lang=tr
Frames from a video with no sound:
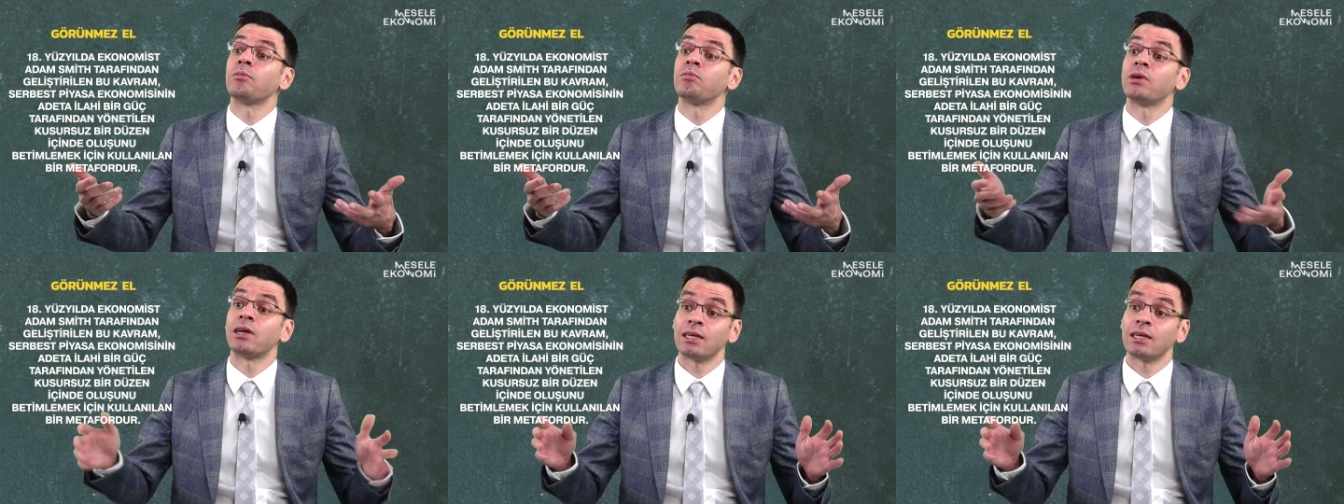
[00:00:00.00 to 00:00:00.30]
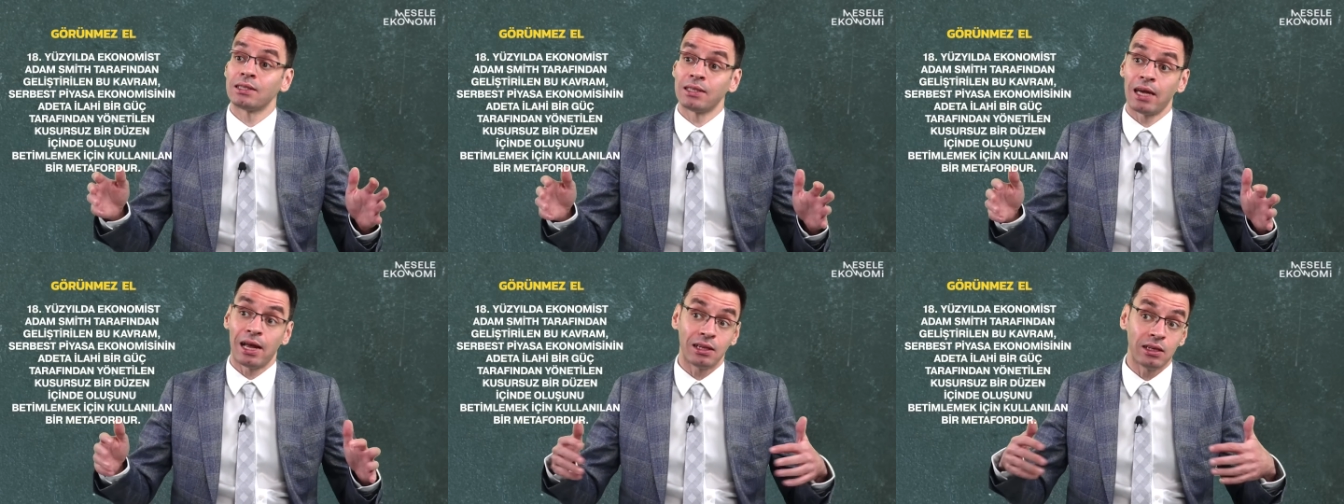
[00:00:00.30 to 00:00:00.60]

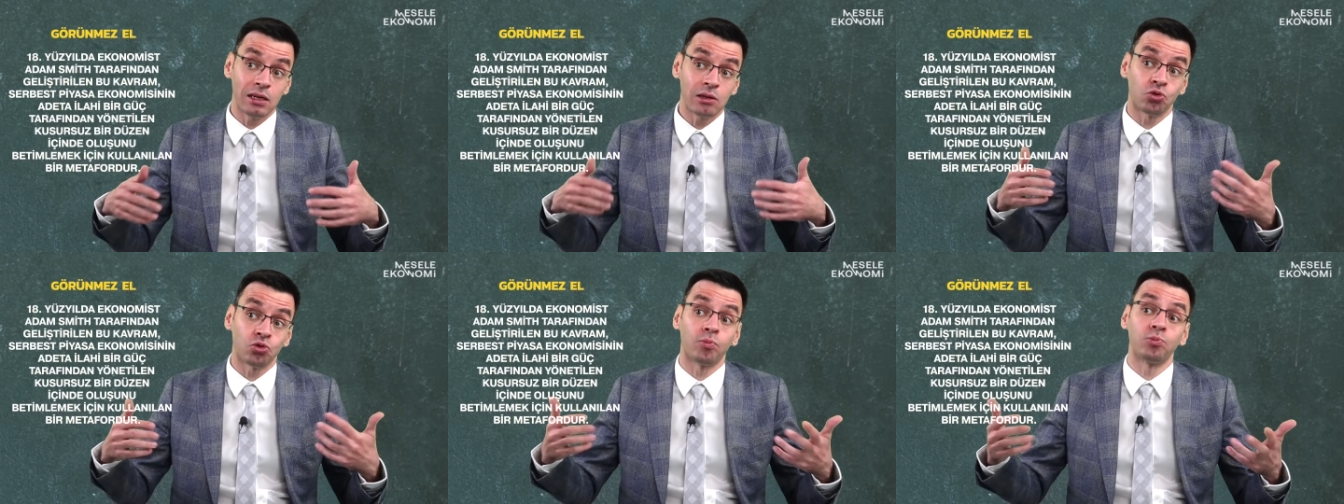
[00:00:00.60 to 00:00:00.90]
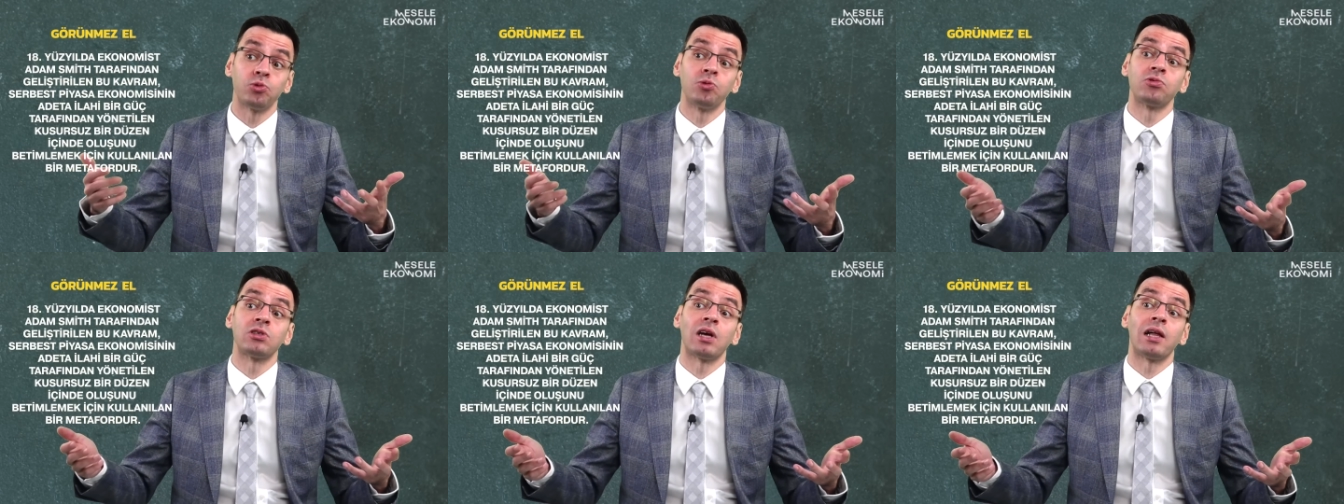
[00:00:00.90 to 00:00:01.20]
bireysel değil
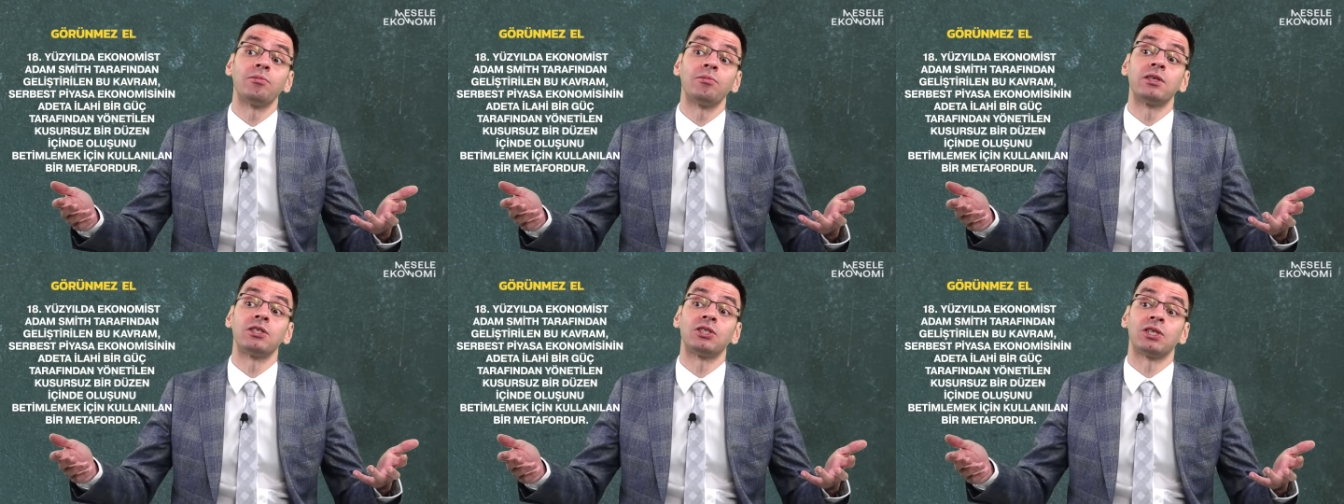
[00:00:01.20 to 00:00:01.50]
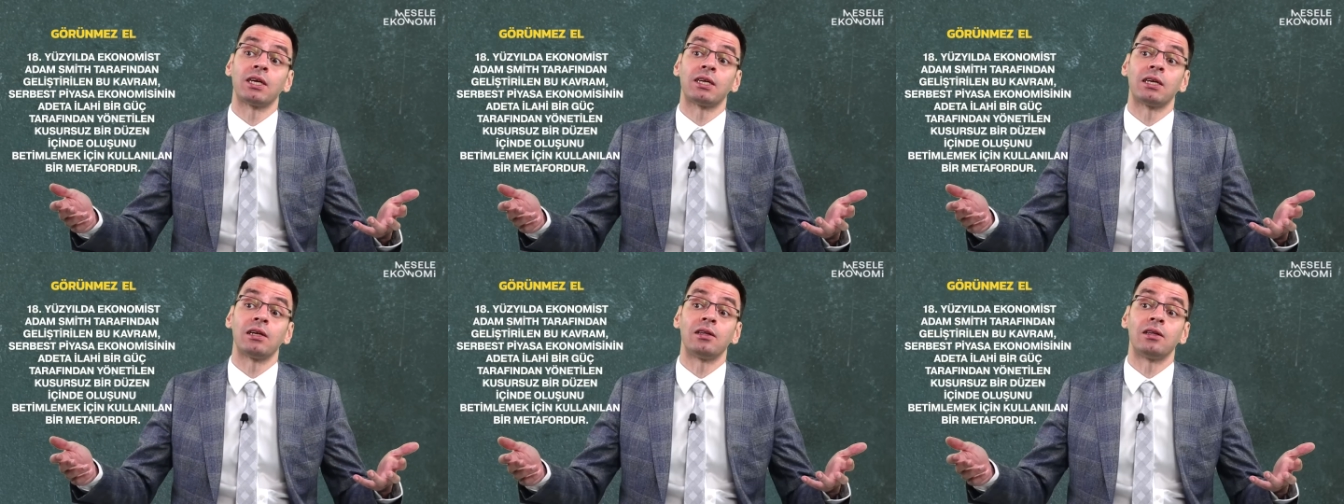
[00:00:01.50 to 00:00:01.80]
toplumsal bir
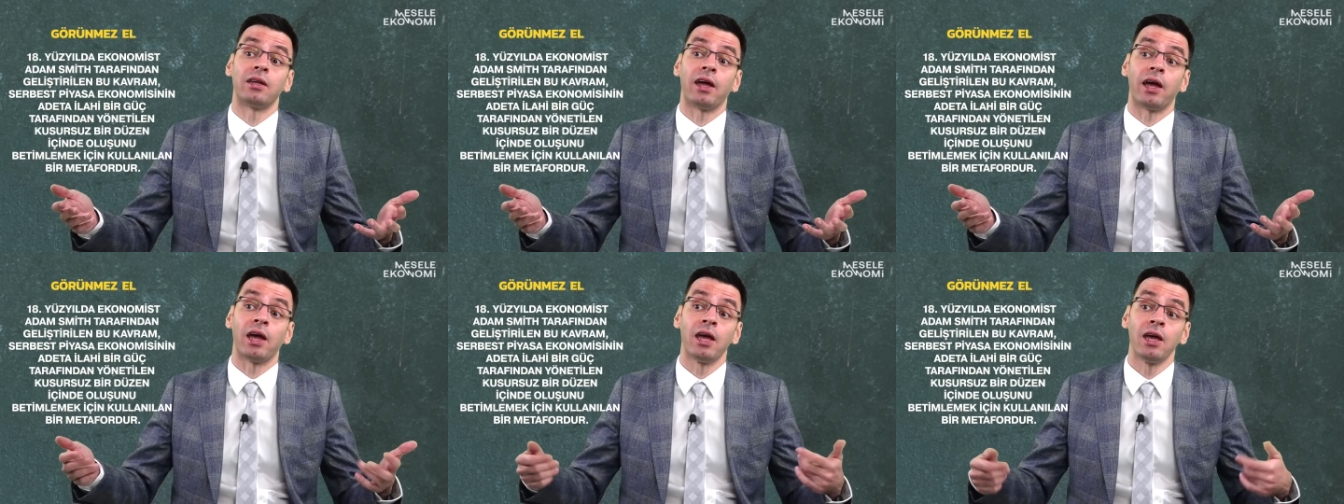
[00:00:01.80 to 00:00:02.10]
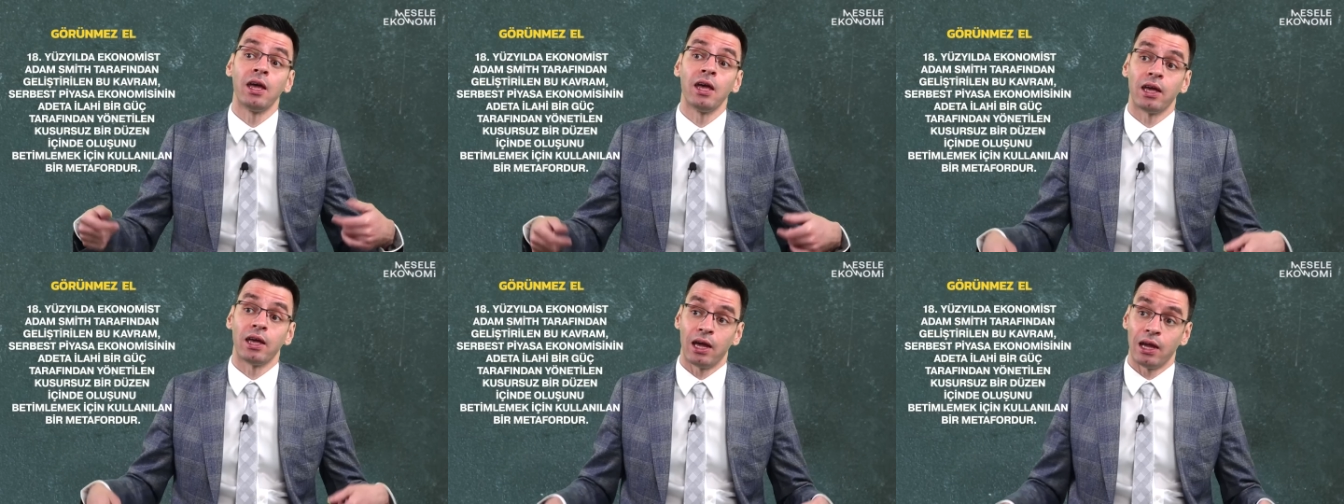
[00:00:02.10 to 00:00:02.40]
şekilde
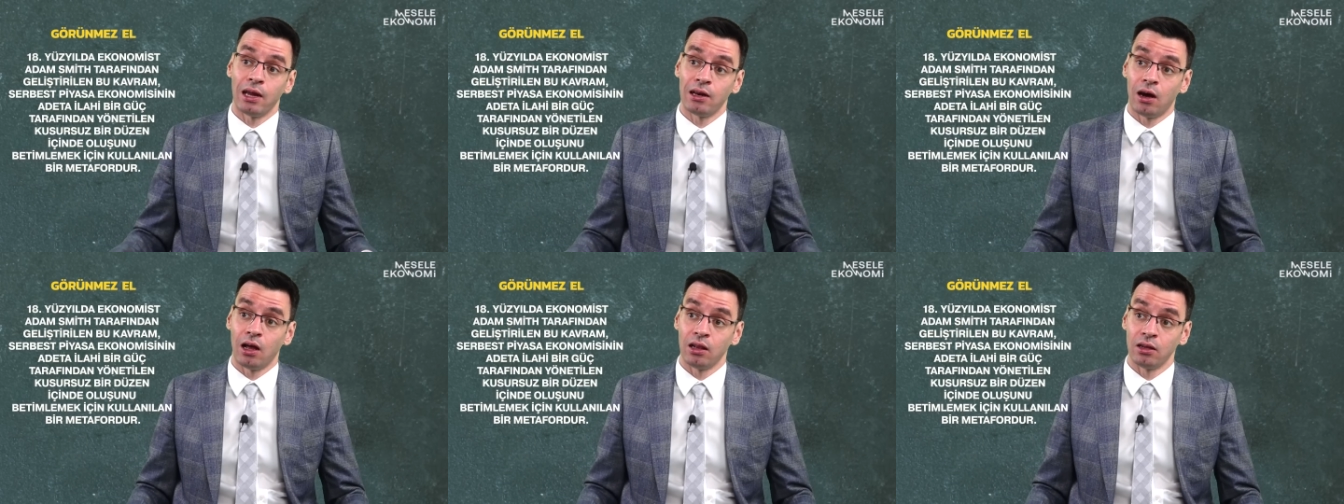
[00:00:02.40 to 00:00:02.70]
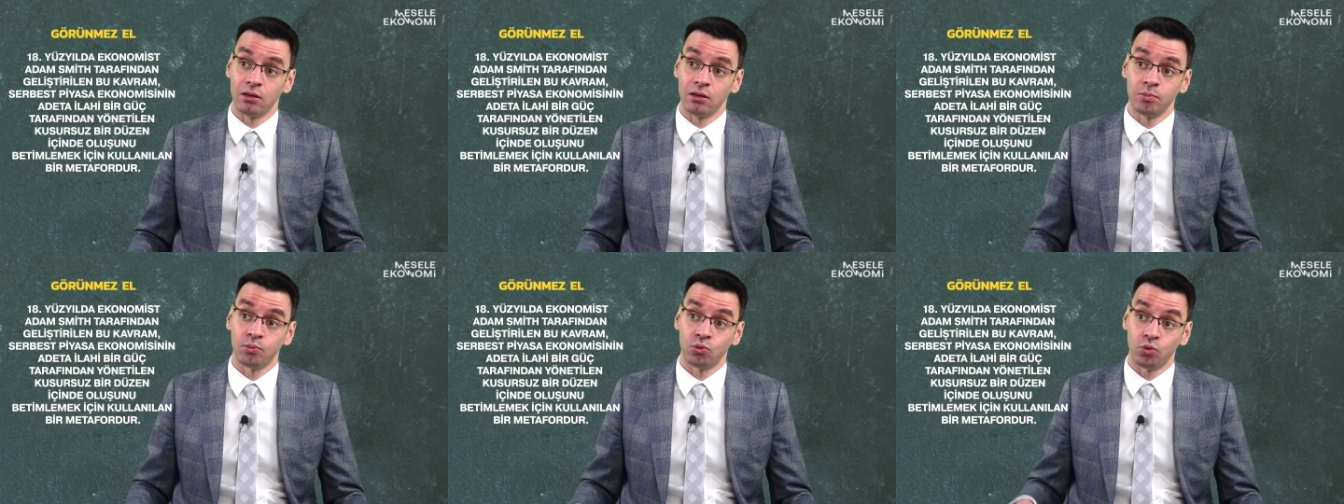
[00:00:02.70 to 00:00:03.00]
ele
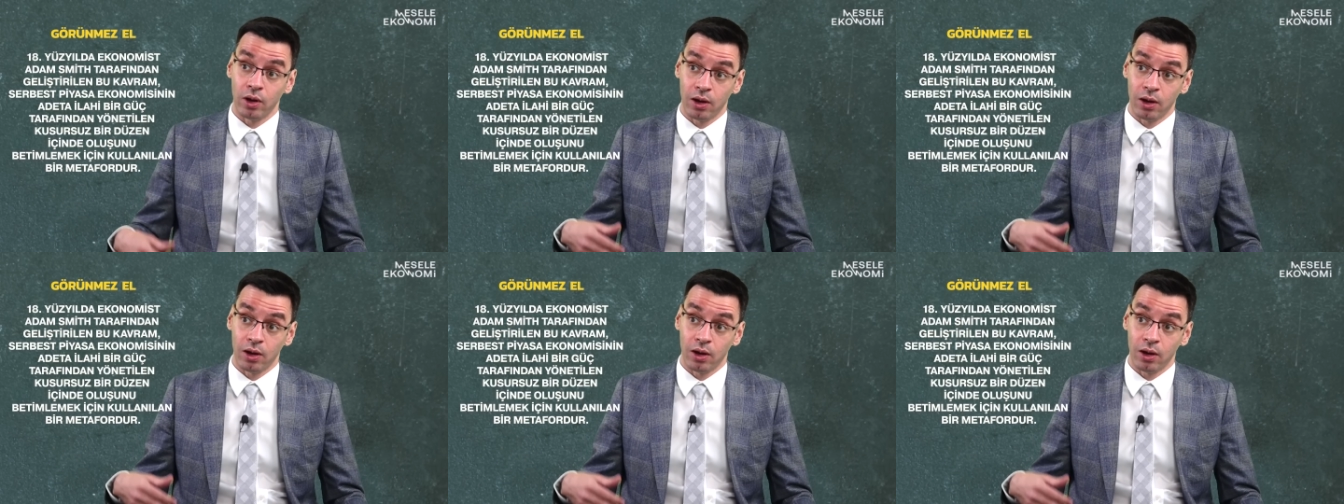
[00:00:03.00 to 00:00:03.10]
alınıp